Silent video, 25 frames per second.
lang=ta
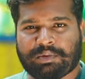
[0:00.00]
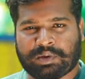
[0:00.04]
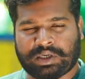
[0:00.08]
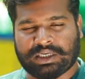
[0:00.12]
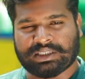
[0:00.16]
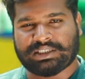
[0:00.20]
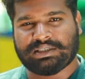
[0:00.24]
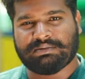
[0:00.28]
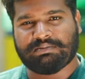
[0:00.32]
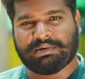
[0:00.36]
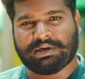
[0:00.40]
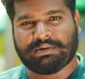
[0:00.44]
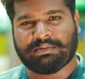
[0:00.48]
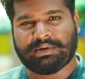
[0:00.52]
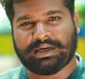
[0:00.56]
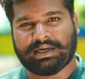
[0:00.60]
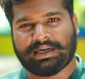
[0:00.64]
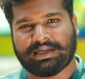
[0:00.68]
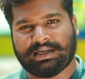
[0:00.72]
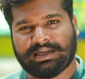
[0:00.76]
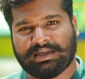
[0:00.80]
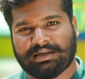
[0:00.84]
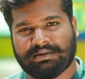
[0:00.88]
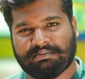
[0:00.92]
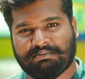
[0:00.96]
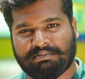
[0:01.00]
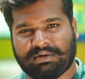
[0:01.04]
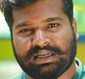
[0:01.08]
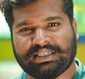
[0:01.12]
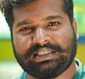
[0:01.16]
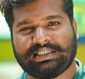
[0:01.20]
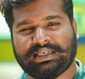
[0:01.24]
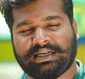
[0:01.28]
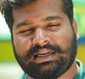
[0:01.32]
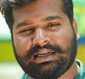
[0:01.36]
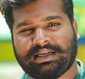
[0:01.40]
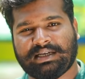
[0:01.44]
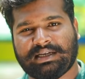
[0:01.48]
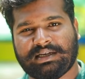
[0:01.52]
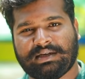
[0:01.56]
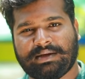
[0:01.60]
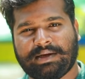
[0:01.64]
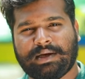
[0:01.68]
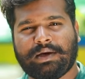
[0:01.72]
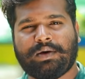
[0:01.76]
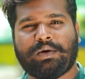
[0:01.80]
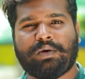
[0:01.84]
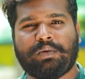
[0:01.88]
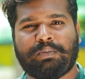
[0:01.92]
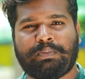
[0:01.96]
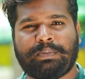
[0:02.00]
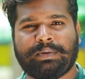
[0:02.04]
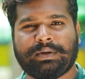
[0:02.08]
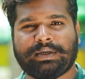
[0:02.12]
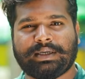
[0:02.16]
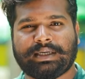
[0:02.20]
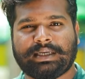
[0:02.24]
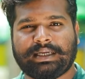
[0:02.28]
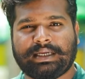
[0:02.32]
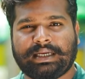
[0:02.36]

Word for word: பொட்டாசியம் பர்மனேட்டு மஞ்சள் உப்பு